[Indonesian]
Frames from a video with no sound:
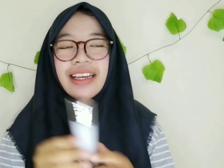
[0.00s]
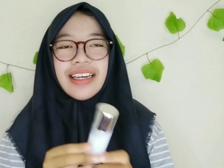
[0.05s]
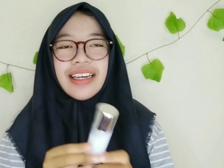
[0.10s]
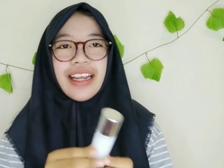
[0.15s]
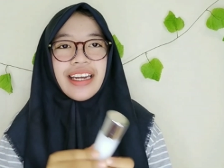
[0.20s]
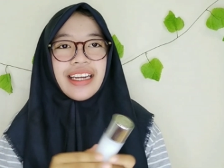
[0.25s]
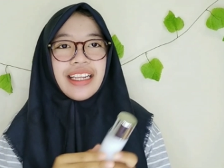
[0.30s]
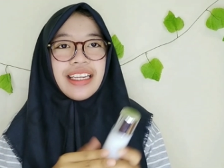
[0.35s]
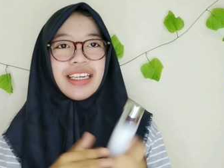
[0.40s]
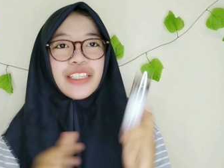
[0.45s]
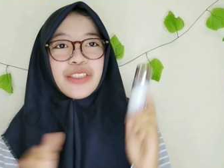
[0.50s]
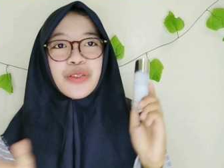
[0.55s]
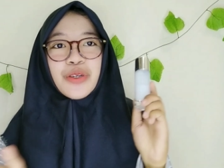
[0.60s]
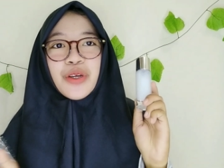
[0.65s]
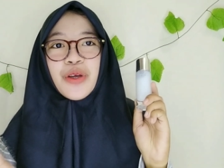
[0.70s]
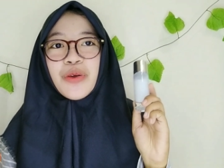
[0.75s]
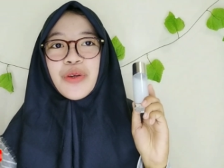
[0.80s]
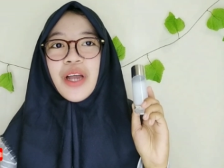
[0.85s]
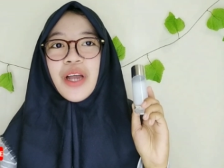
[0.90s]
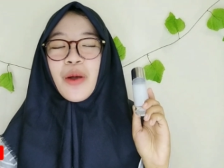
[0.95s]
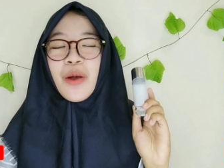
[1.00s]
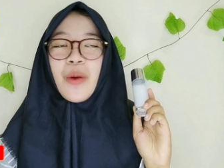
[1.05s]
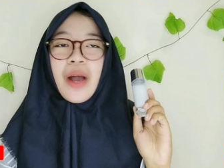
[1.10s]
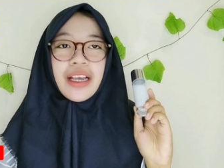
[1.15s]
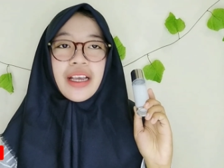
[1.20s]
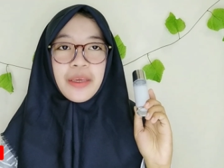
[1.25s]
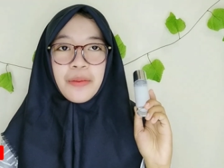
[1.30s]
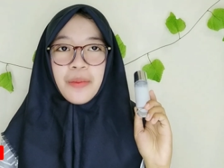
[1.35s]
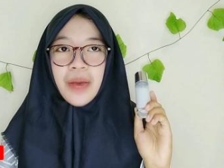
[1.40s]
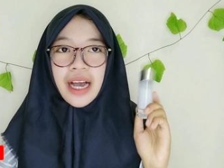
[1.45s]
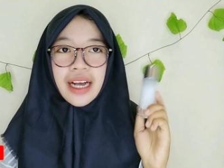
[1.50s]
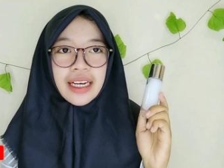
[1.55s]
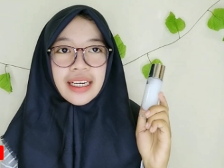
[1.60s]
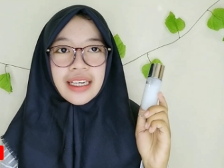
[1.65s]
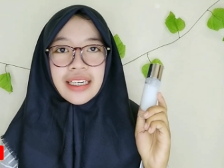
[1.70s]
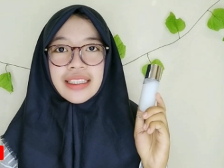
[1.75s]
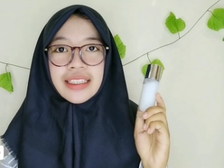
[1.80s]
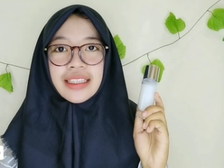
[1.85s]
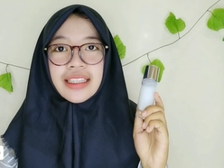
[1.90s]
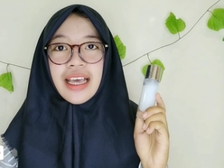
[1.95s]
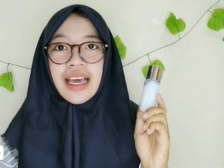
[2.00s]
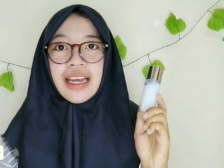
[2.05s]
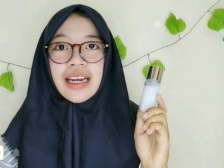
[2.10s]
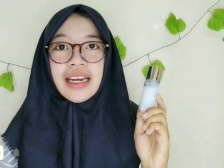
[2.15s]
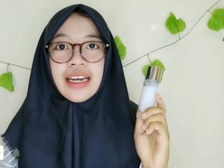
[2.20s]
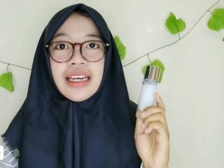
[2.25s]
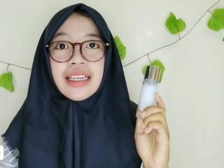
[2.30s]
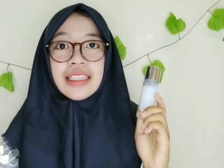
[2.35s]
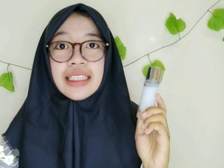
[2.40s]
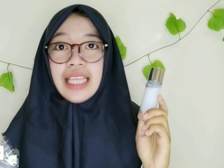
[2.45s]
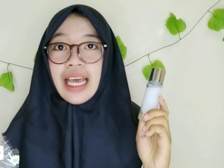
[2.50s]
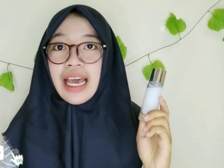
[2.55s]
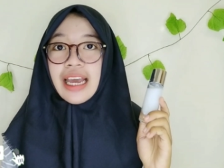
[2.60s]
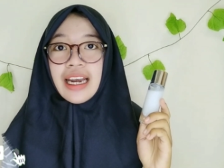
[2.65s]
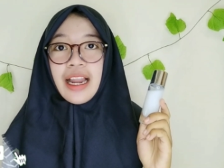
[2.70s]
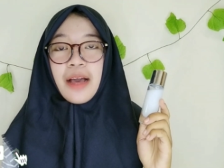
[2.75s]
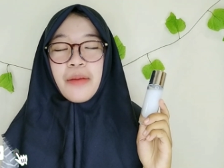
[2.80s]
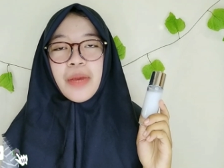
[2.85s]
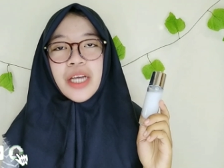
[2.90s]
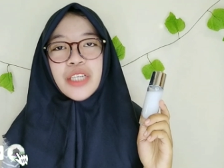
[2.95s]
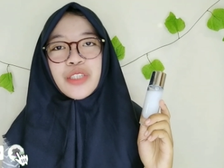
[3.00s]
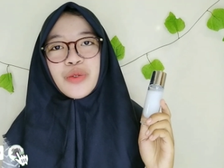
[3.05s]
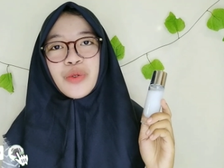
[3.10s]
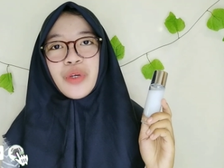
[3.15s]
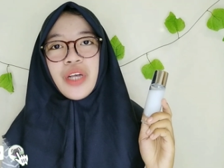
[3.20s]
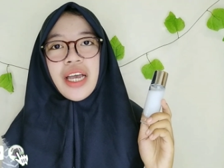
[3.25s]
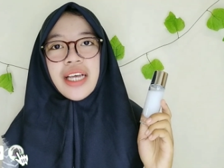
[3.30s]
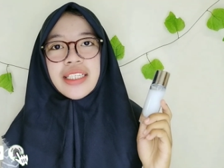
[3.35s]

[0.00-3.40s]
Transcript: Dan ini juga udah wangi banget dan tahan lama juga.